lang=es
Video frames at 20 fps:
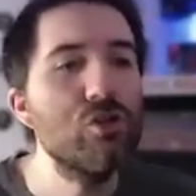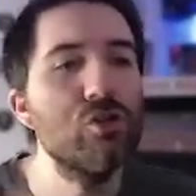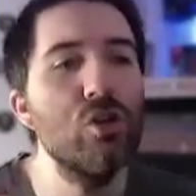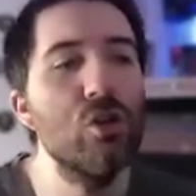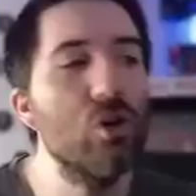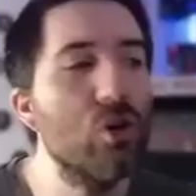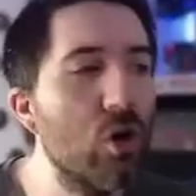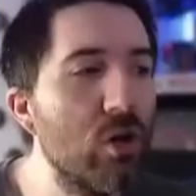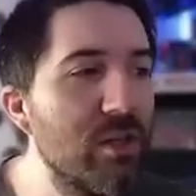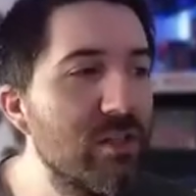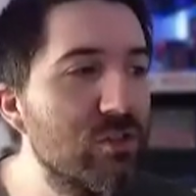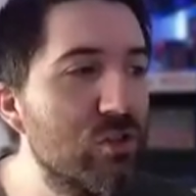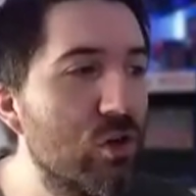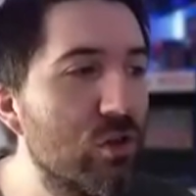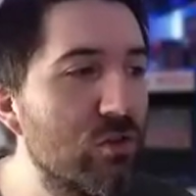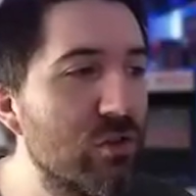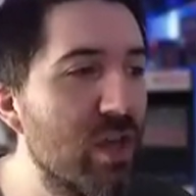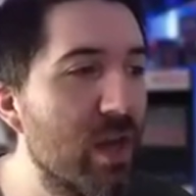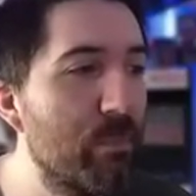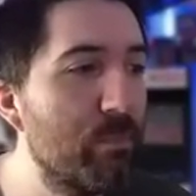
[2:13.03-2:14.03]
John Collins
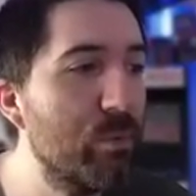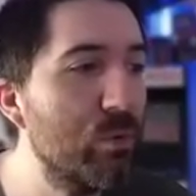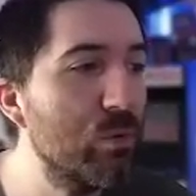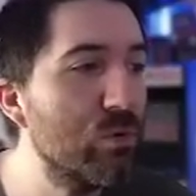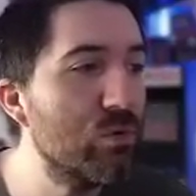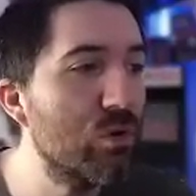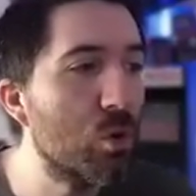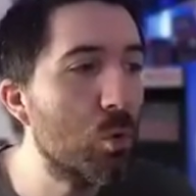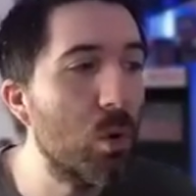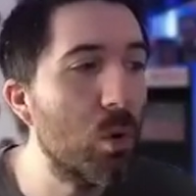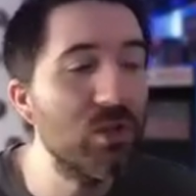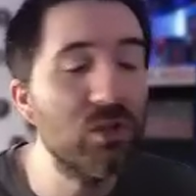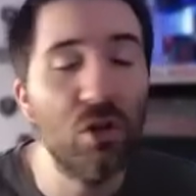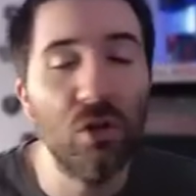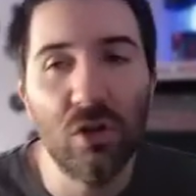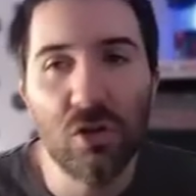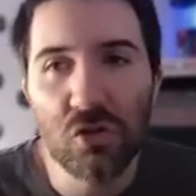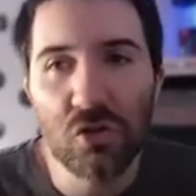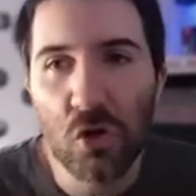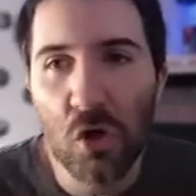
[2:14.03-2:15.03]
con 10 puntos, 4
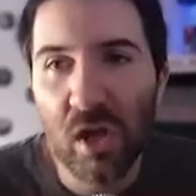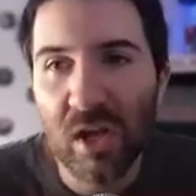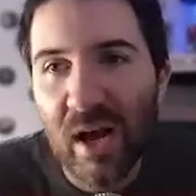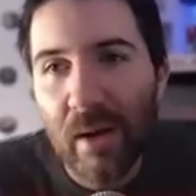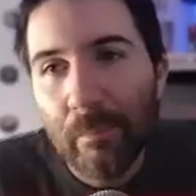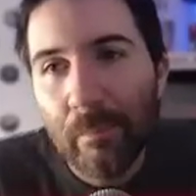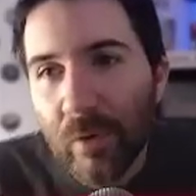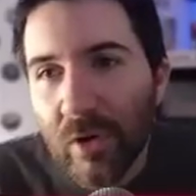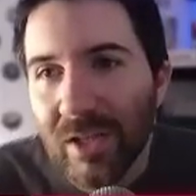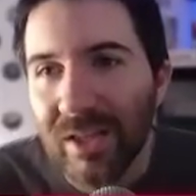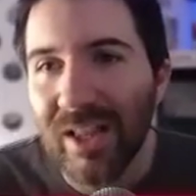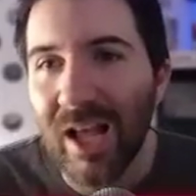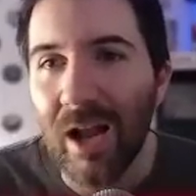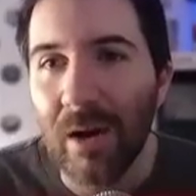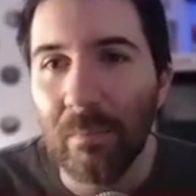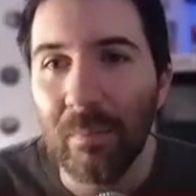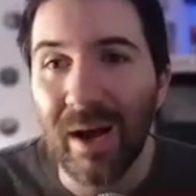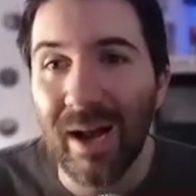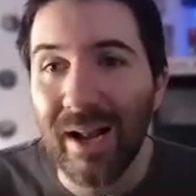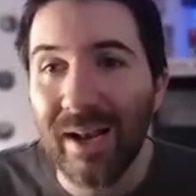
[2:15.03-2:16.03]
de 8 de campo, ni
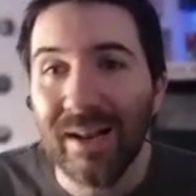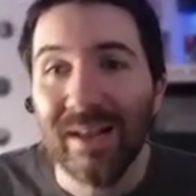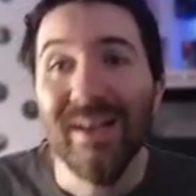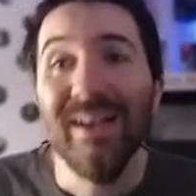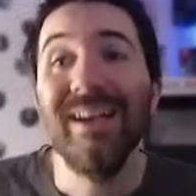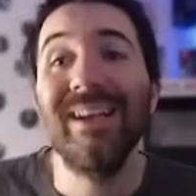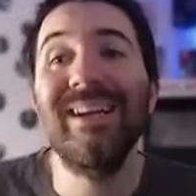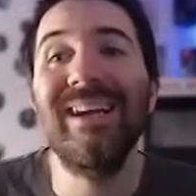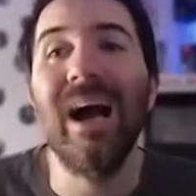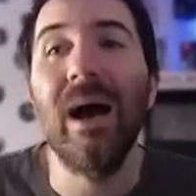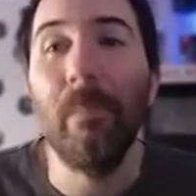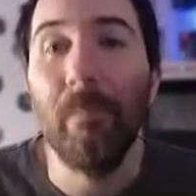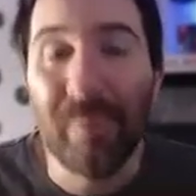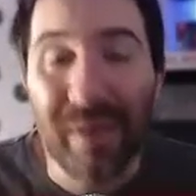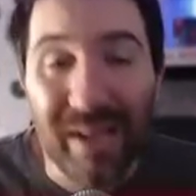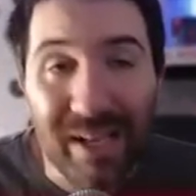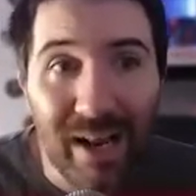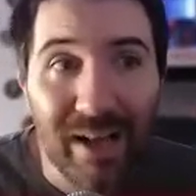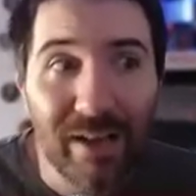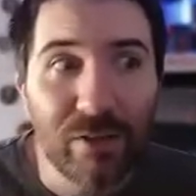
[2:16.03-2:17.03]
tan mal.
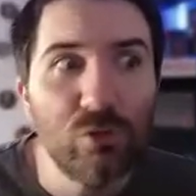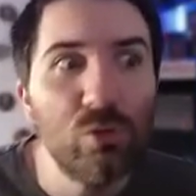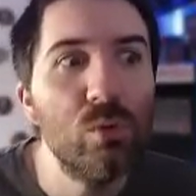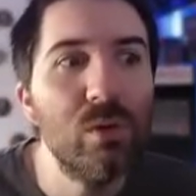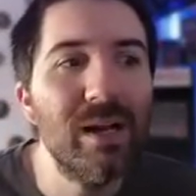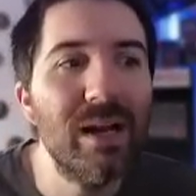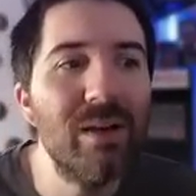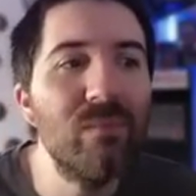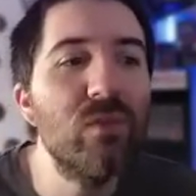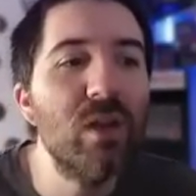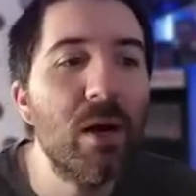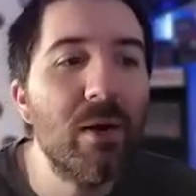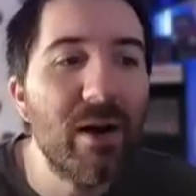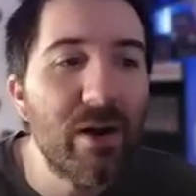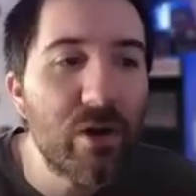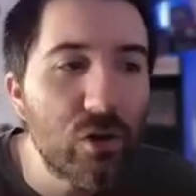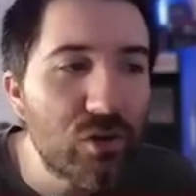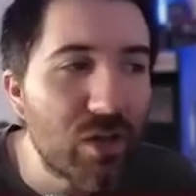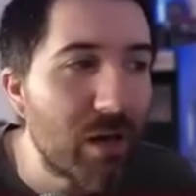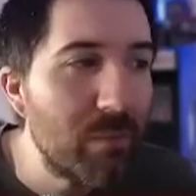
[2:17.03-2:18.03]
Capela hizo un gran
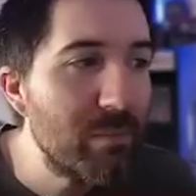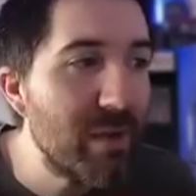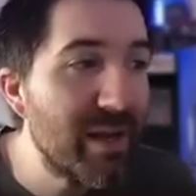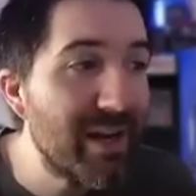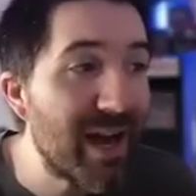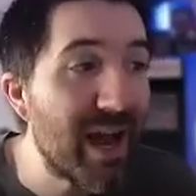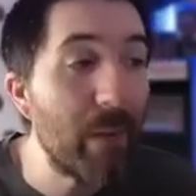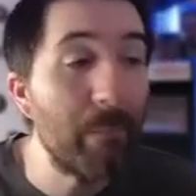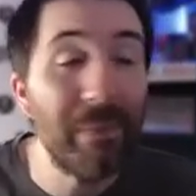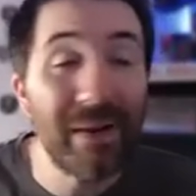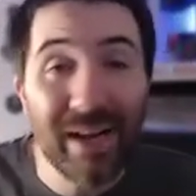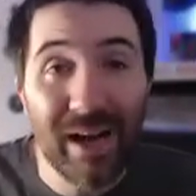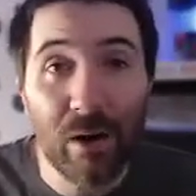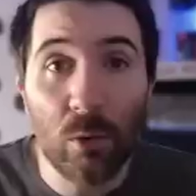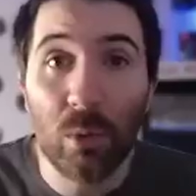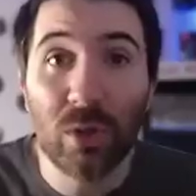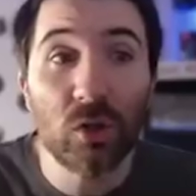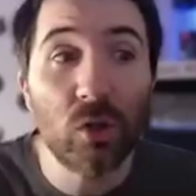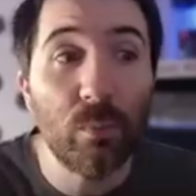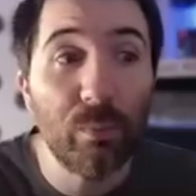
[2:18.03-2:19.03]
trabajo también.
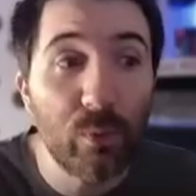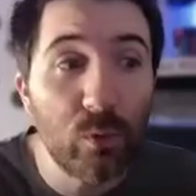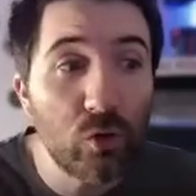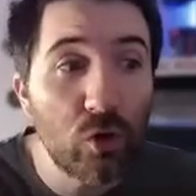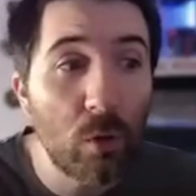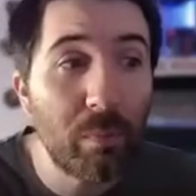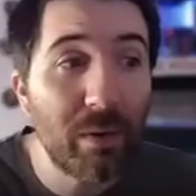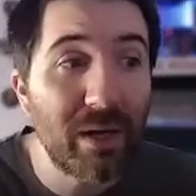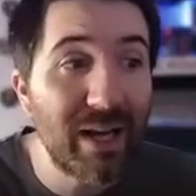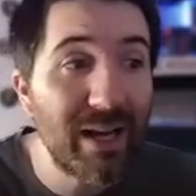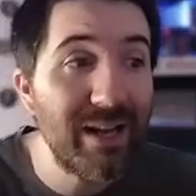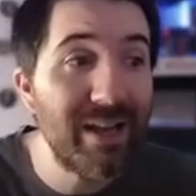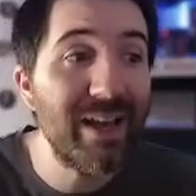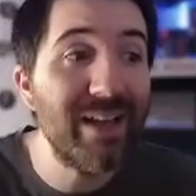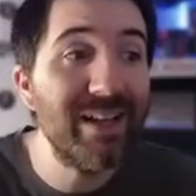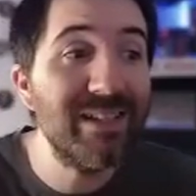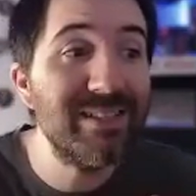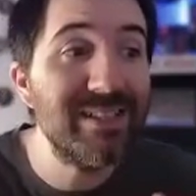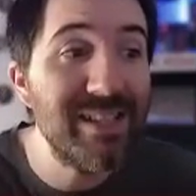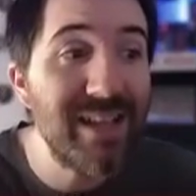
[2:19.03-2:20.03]
Apenas 4 puntos para él,
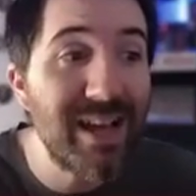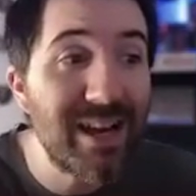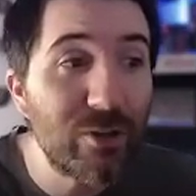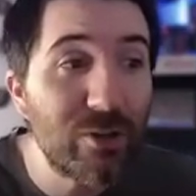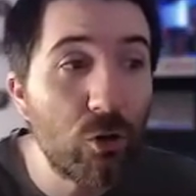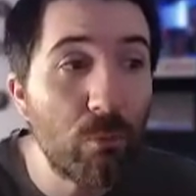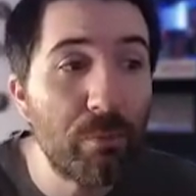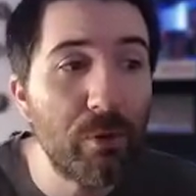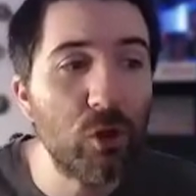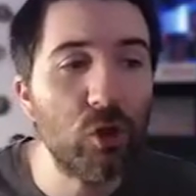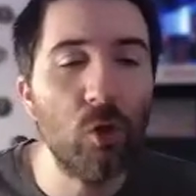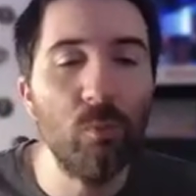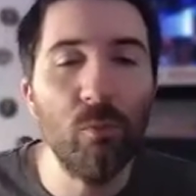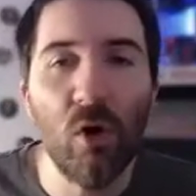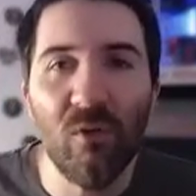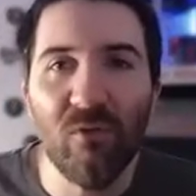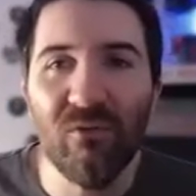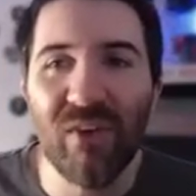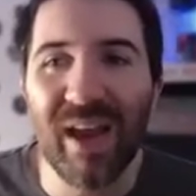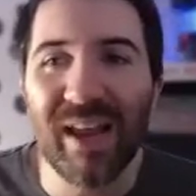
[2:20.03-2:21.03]
es cierto, pero
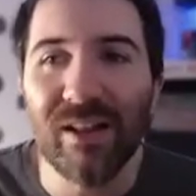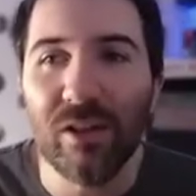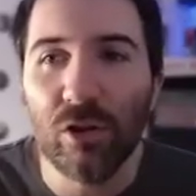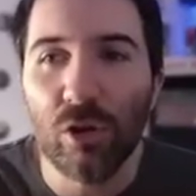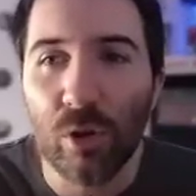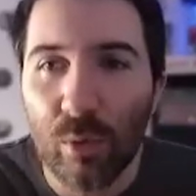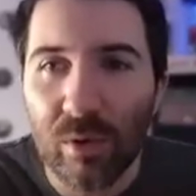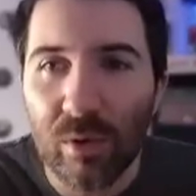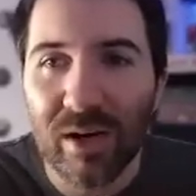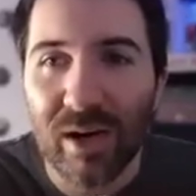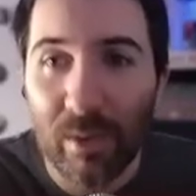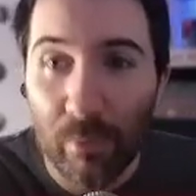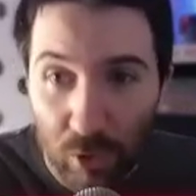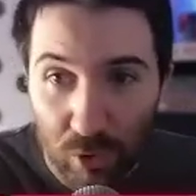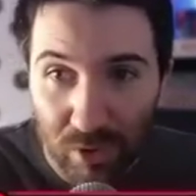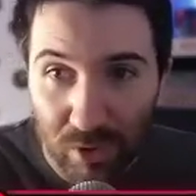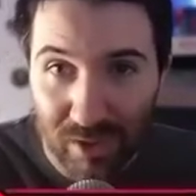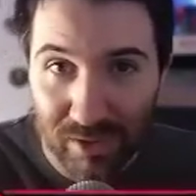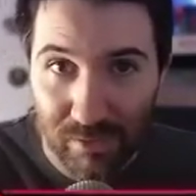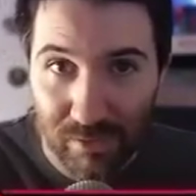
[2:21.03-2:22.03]
tomó 21
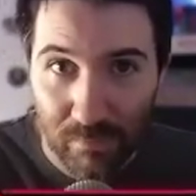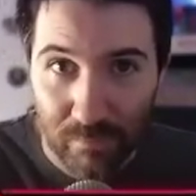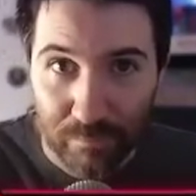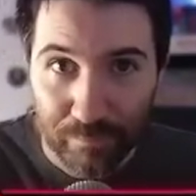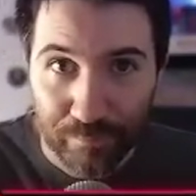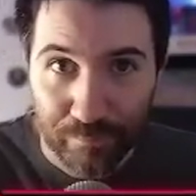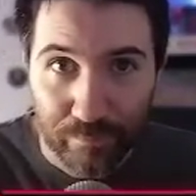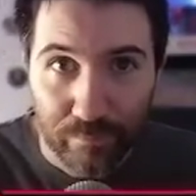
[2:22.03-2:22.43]
rebotes.